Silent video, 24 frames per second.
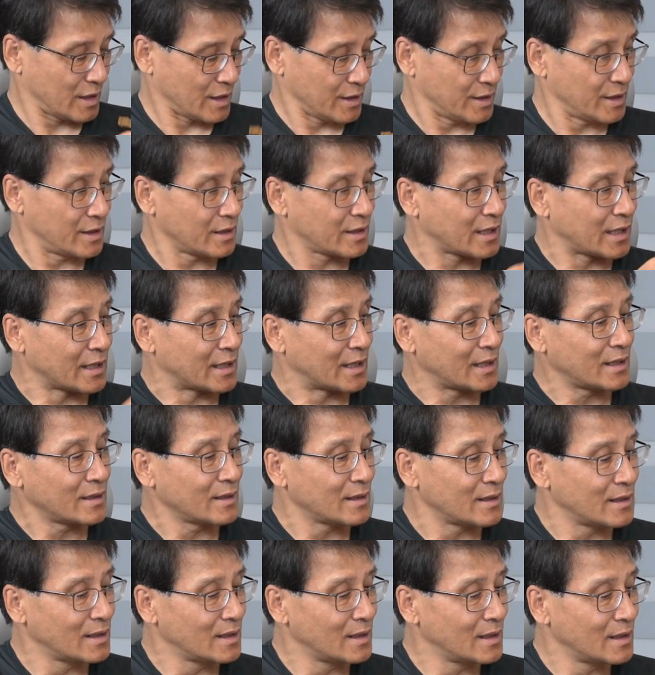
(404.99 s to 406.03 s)
이렇게
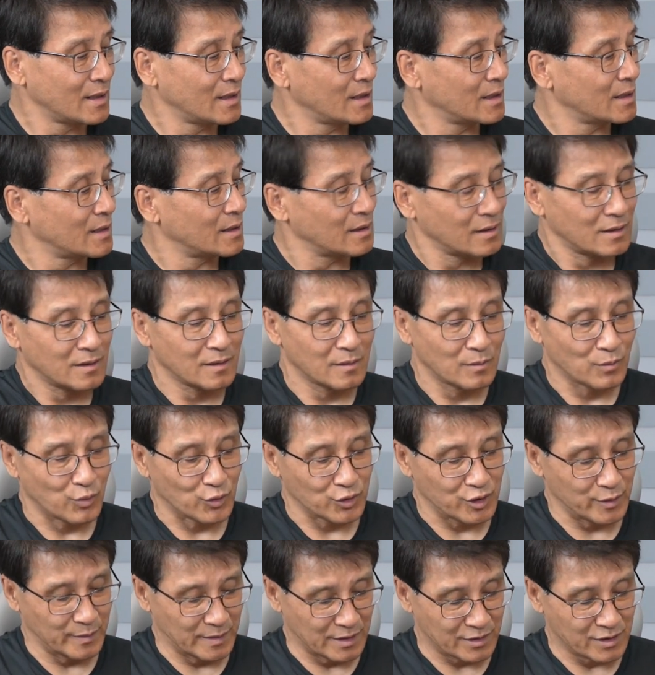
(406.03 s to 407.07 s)

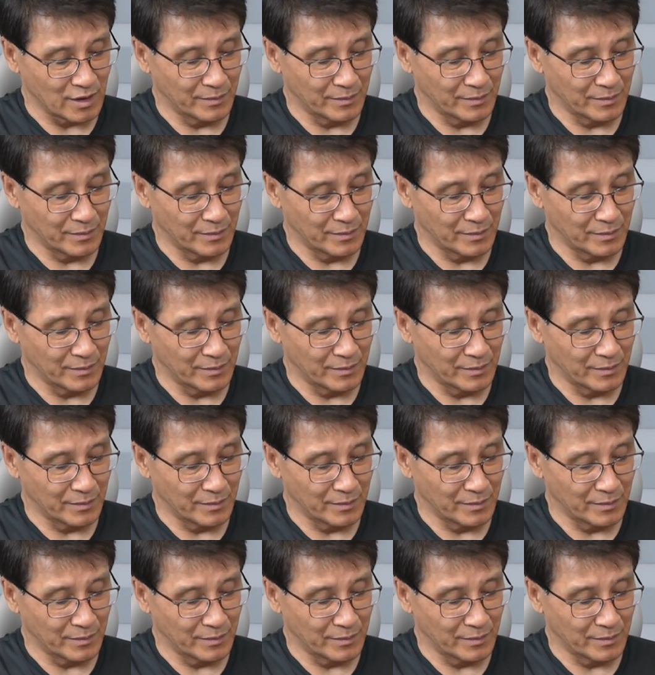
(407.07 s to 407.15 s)
보시면